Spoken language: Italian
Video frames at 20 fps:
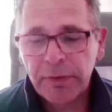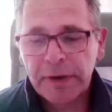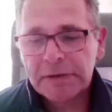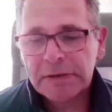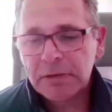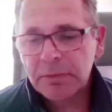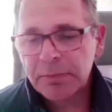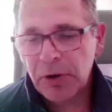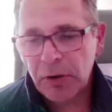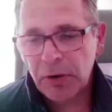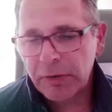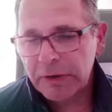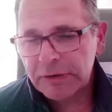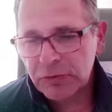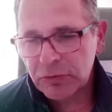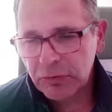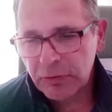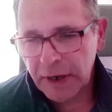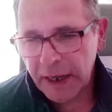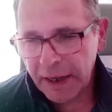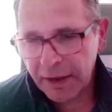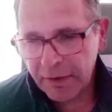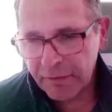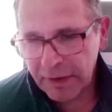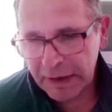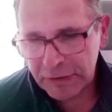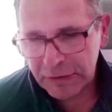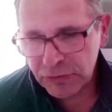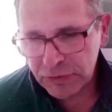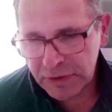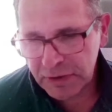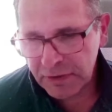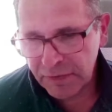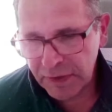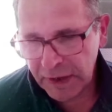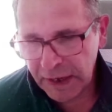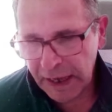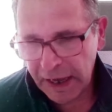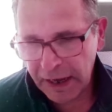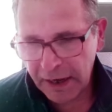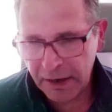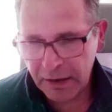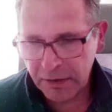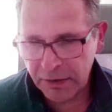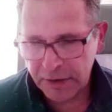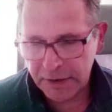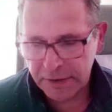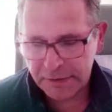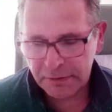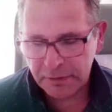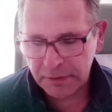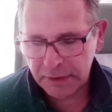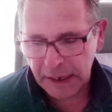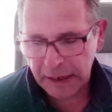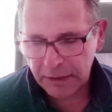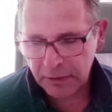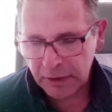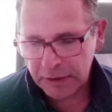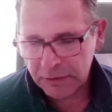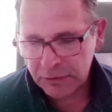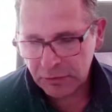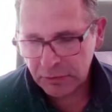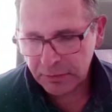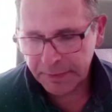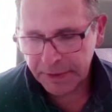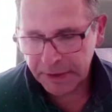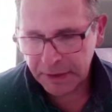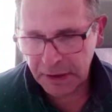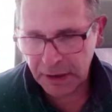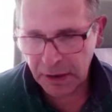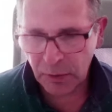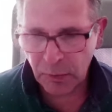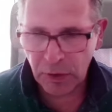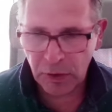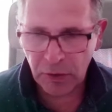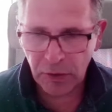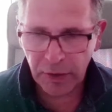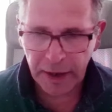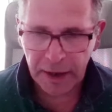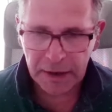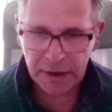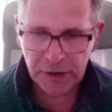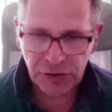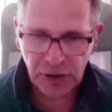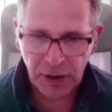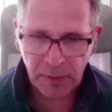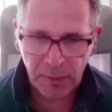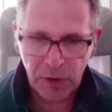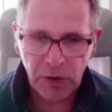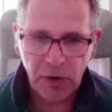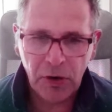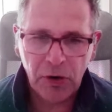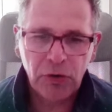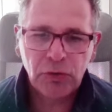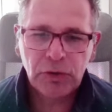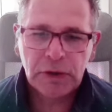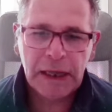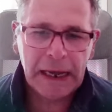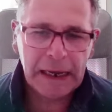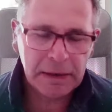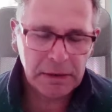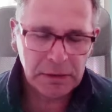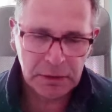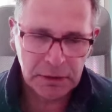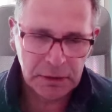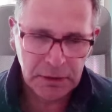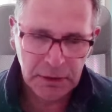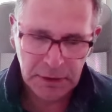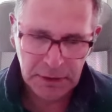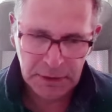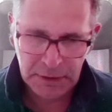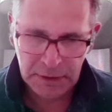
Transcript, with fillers: questo, però questo non è che va a giustificare il risultato, era solo per dire quello che diciamo io ho notato,